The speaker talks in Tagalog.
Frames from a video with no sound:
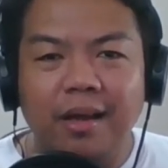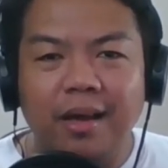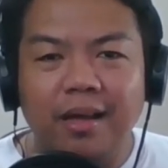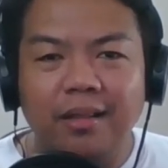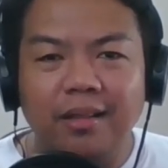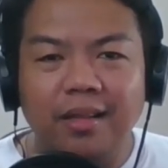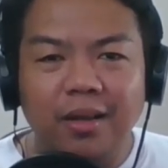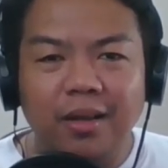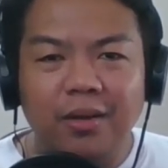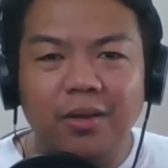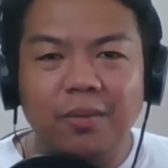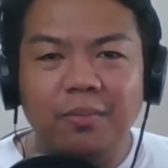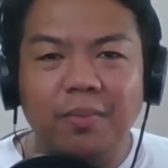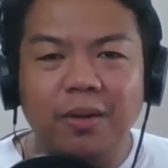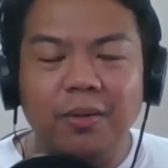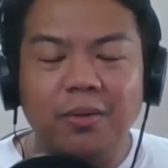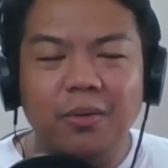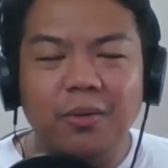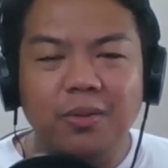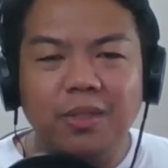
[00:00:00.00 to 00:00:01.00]
at ngayon
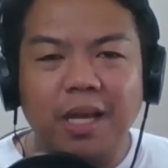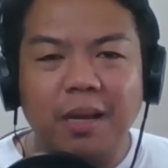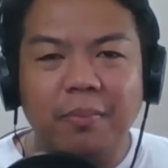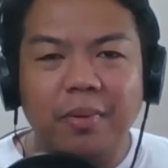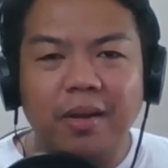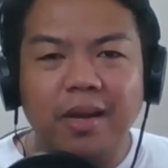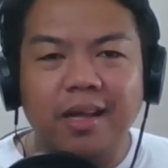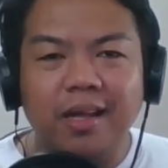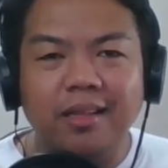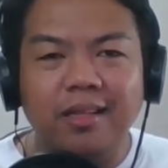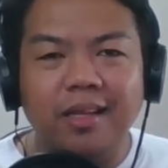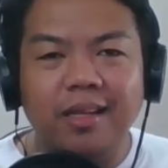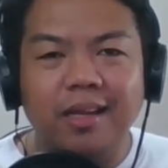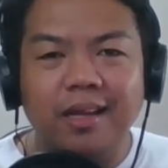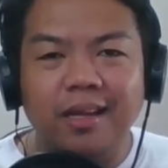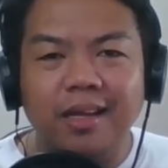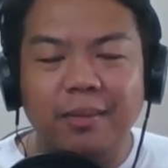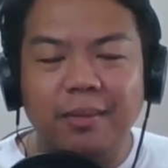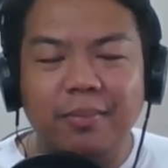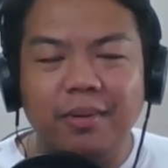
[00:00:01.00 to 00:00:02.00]
pag-uusapan natin
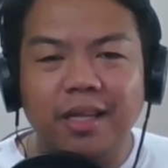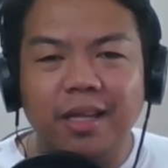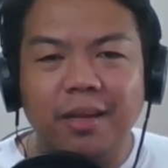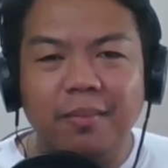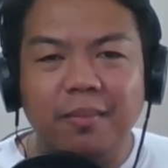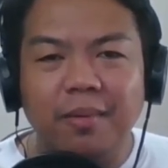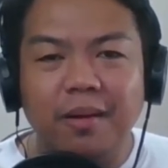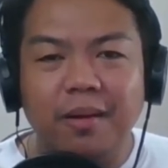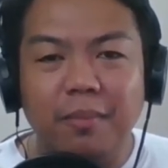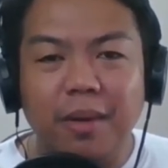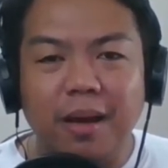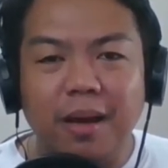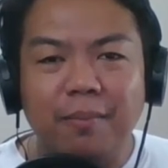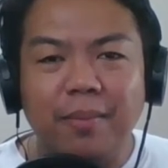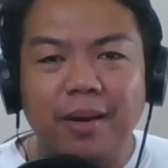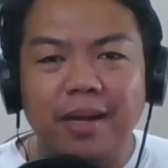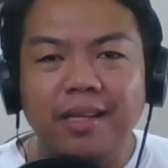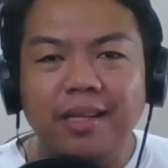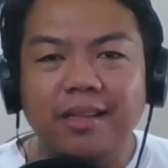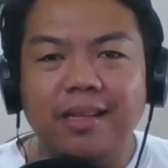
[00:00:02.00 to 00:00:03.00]
ang iba't ibang mga
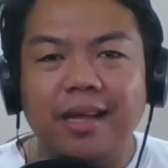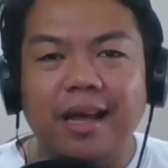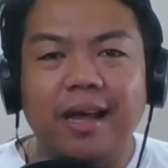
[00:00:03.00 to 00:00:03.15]
balita